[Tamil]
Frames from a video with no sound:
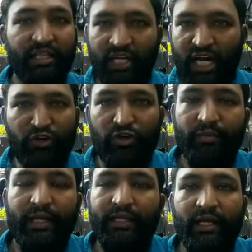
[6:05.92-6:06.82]
இந்த காணொலி
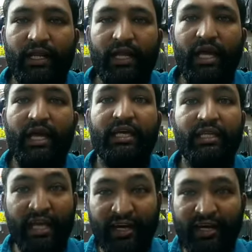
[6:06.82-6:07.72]
பார்த்தீங்கல்ல
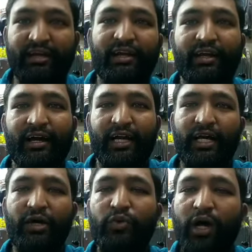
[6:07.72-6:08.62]
இதே
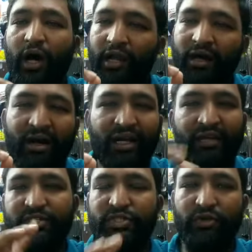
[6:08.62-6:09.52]
கர்நாடகாவில் ஒரு அழகான
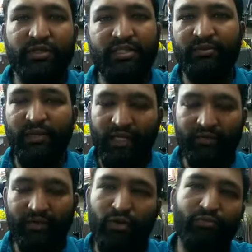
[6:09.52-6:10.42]
விஷயம் நிச்சயமாக என்னை
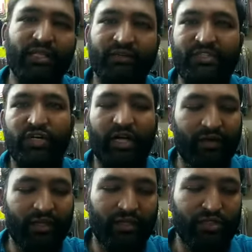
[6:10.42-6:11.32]
வந்து ரொம்ப இந்த விஷயம்
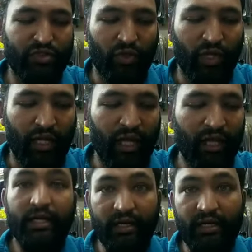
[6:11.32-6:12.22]
கவர்ந்துருச்சுன்னு சொல்லலாம்
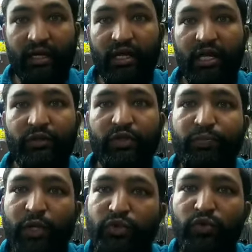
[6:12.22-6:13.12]
கர்நாடகாவில் வந்து
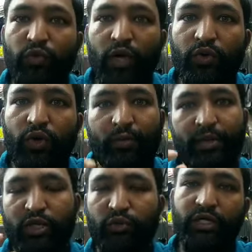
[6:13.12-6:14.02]
பதுனுவாலு
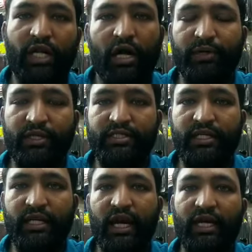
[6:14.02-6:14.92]
அப்படிங்கிற ஒரு கிராமம்
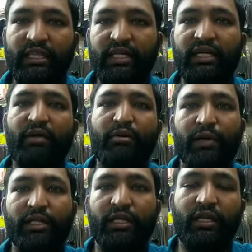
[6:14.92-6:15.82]
இருந்துச்சுங்க இந்த
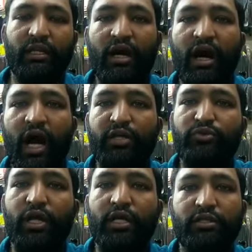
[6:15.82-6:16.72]
கிராமம் பார்த்தீங்கன்னா
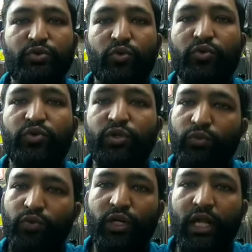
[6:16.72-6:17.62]
ஆயிரத்தி தொள்ளாயிரத்தி தொண்ணூற்றி
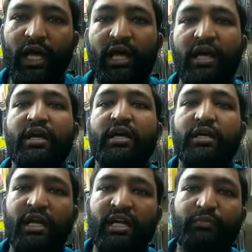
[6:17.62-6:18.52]
மூணில்
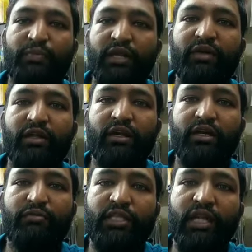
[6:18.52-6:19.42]
இரண்டு
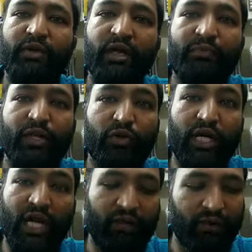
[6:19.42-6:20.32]
பிரிவினர்களுக்கு மத்தியில் மிகப்பெரிய ஒரு
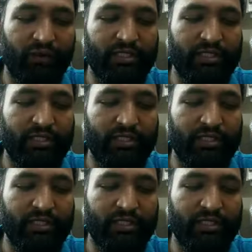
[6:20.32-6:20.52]
கலவரம்